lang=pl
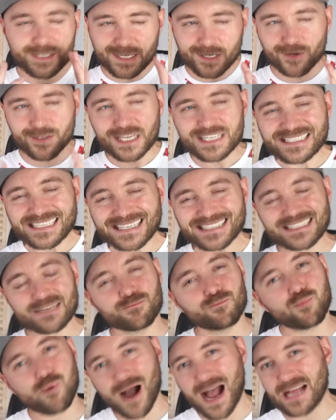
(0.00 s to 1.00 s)
i niekoniecznie chce
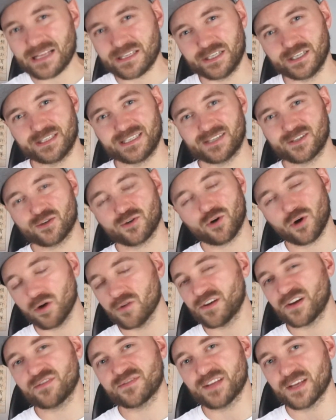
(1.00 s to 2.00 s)
płacić za
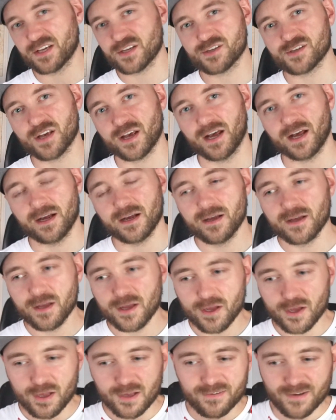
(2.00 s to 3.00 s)
cokolwiek w tej grze.
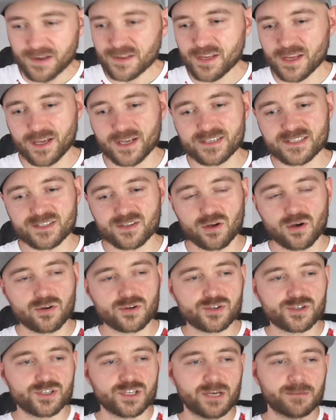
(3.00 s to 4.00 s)
Fajnie jest to,
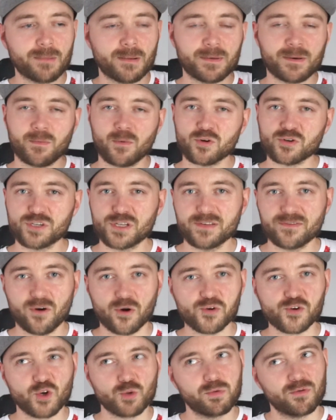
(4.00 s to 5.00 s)
że mamy
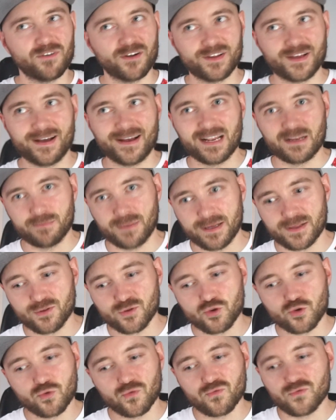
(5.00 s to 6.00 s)
możliwość kupowania
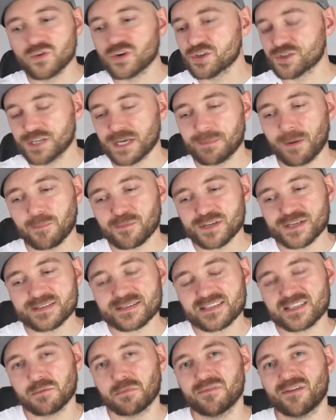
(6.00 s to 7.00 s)
elementów w grze poprzez
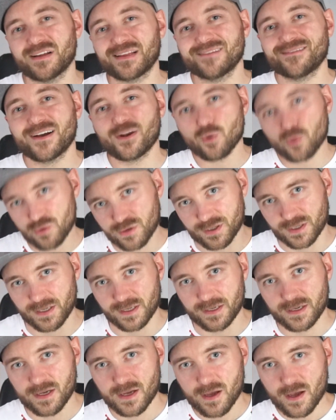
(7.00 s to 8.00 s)
zdobywanie
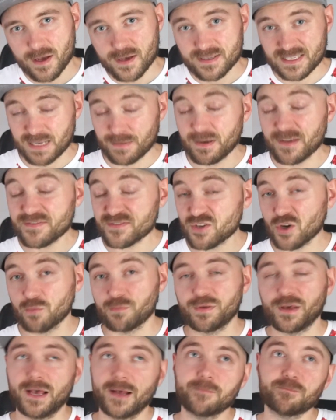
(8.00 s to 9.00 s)
waluty. Samej w
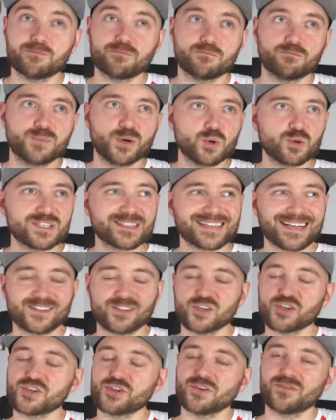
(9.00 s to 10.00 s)
sobie, by uzyskać
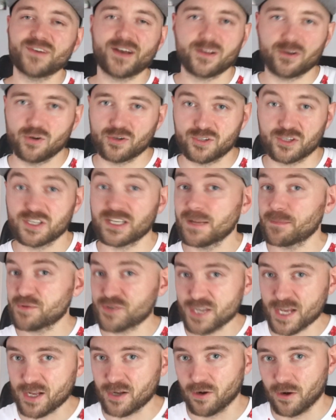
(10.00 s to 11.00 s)
coś nowego, coś
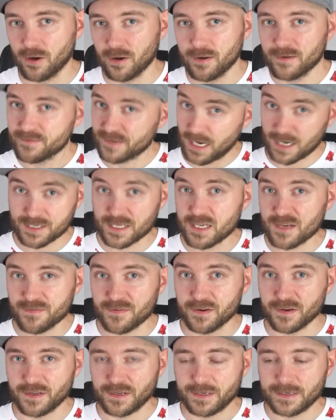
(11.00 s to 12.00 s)
lepszego, w każdej
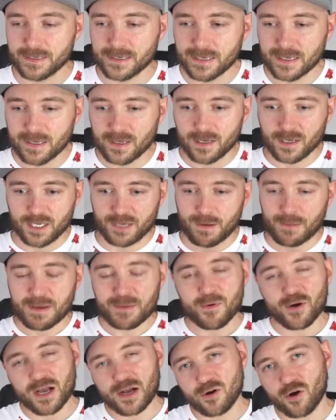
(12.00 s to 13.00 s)
chwili. I mamy
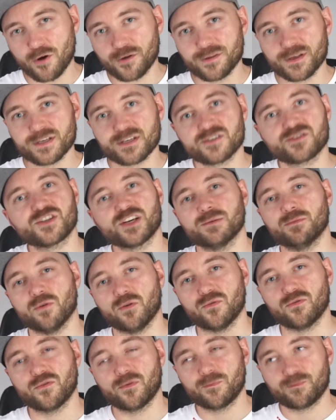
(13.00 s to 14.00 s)
pokecoiny z
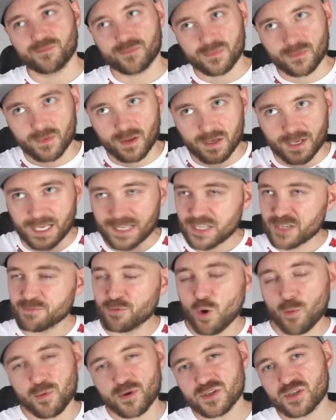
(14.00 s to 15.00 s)
gymów. Kiedyś
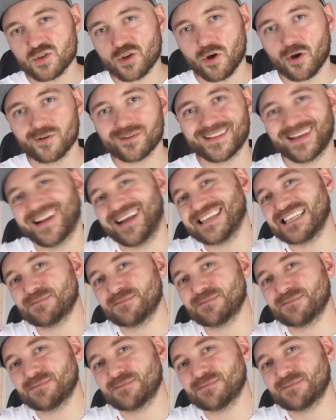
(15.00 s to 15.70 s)
było po 100, teraz